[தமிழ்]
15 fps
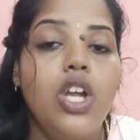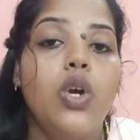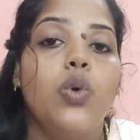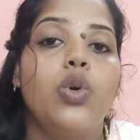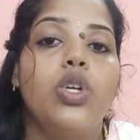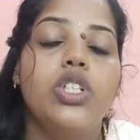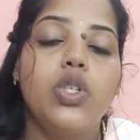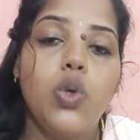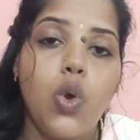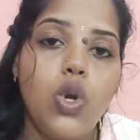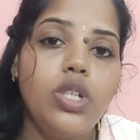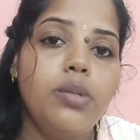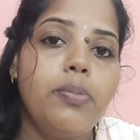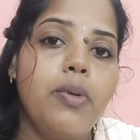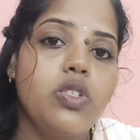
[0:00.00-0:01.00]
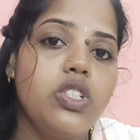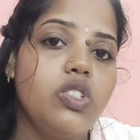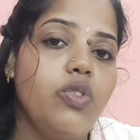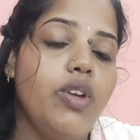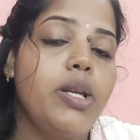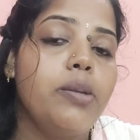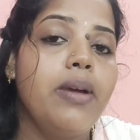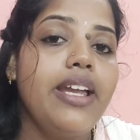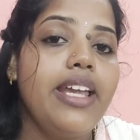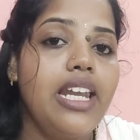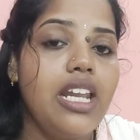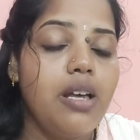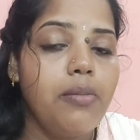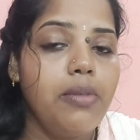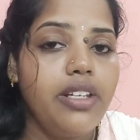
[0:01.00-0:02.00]
உங்களுக்கு கோல்டு ப்ராசஸ் வேணுமா
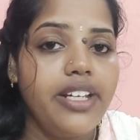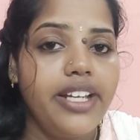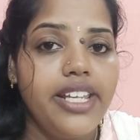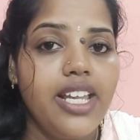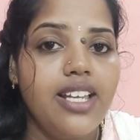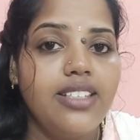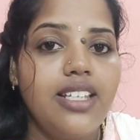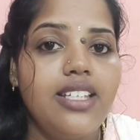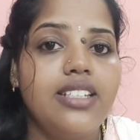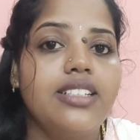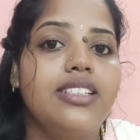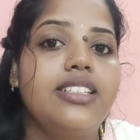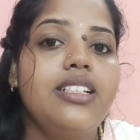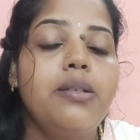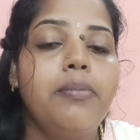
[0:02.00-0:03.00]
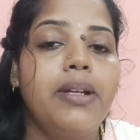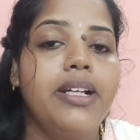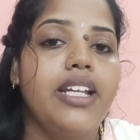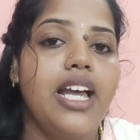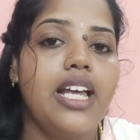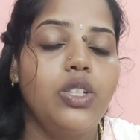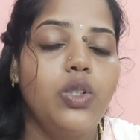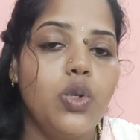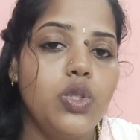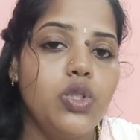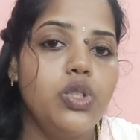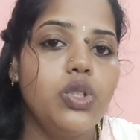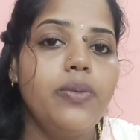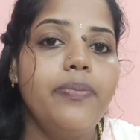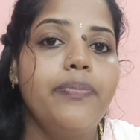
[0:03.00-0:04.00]
எல்லாமே ரெடியாக தான் இருக்குது பட் அது
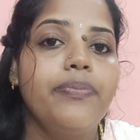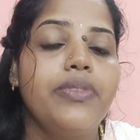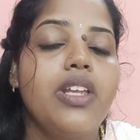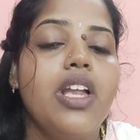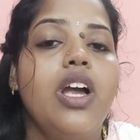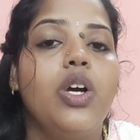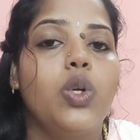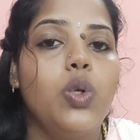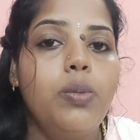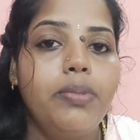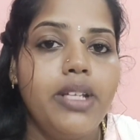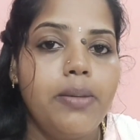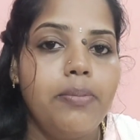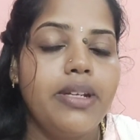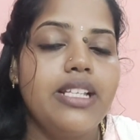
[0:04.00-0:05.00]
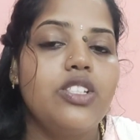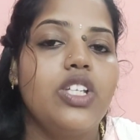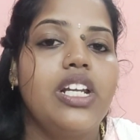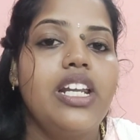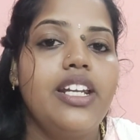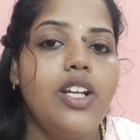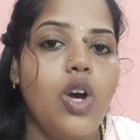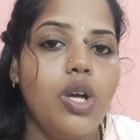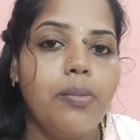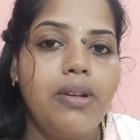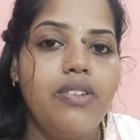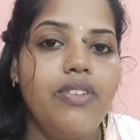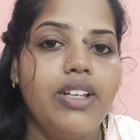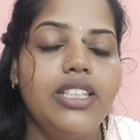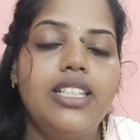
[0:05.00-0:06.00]
கொஞ்சம் ரூம் டெம்பரேச்சரில்
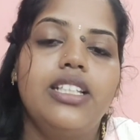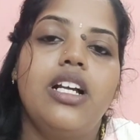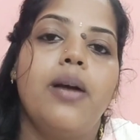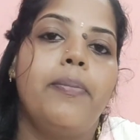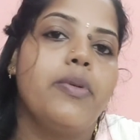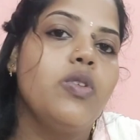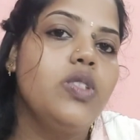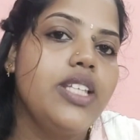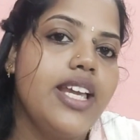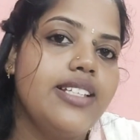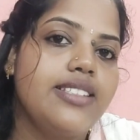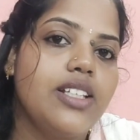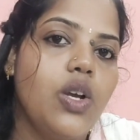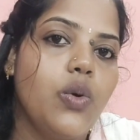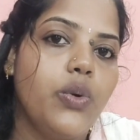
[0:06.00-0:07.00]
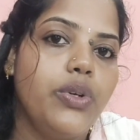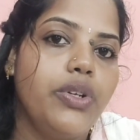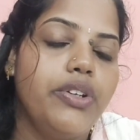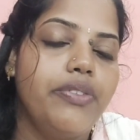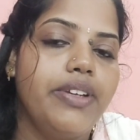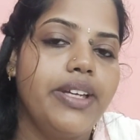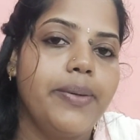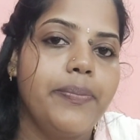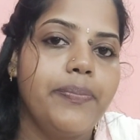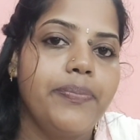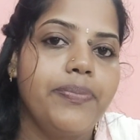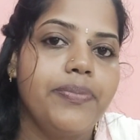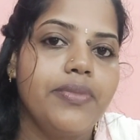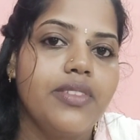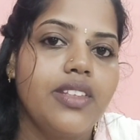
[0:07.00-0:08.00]
நார்மல் வந்ததுக்கப்புறம் சேல்ஸுக்கு கொண்டு வருவேன்
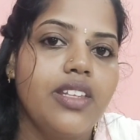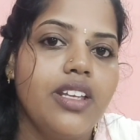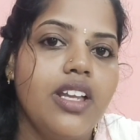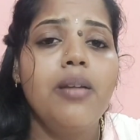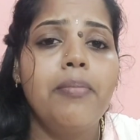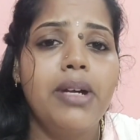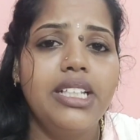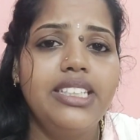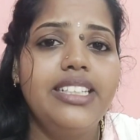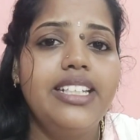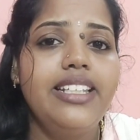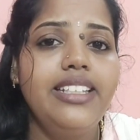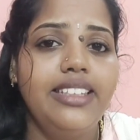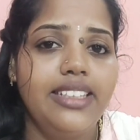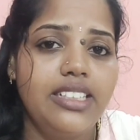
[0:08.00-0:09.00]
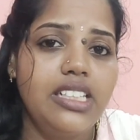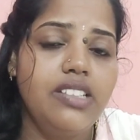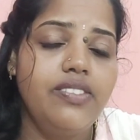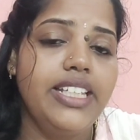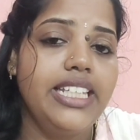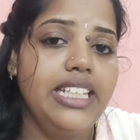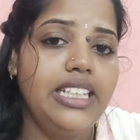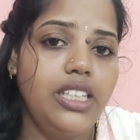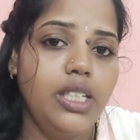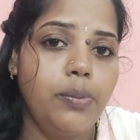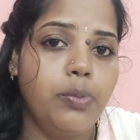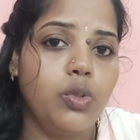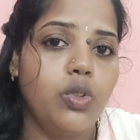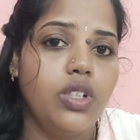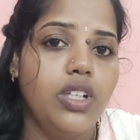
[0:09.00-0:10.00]
மதுரை திருநெல்வேலி
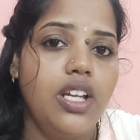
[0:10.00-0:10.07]
திருப்பூர்